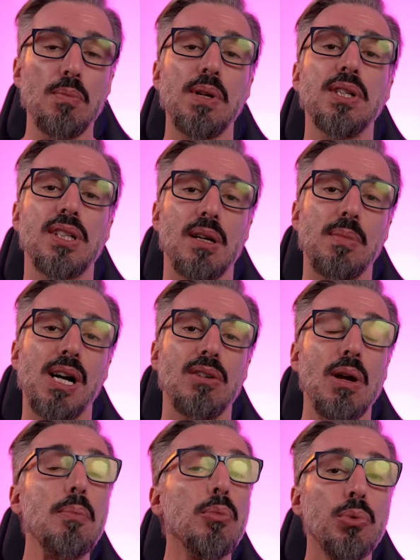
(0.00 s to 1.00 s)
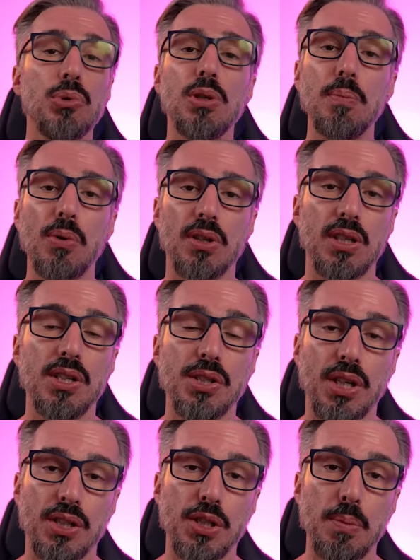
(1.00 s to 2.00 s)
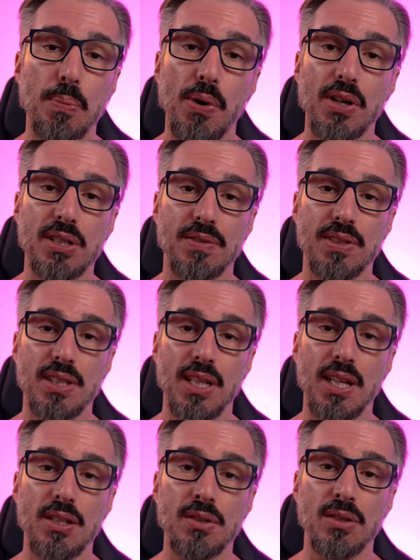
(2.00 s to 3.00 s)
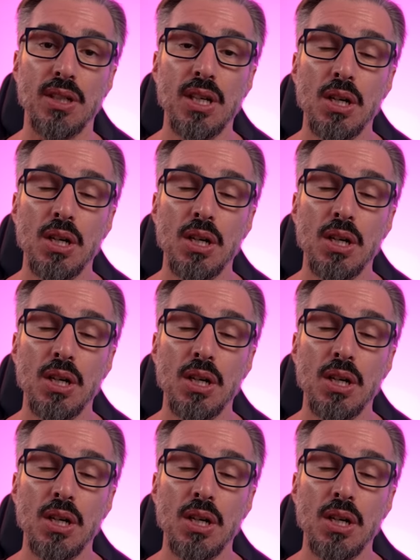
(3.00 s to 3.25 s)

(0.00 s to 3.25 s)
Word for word: ambiente de trabalho é muito importante que a gente possa fazer isso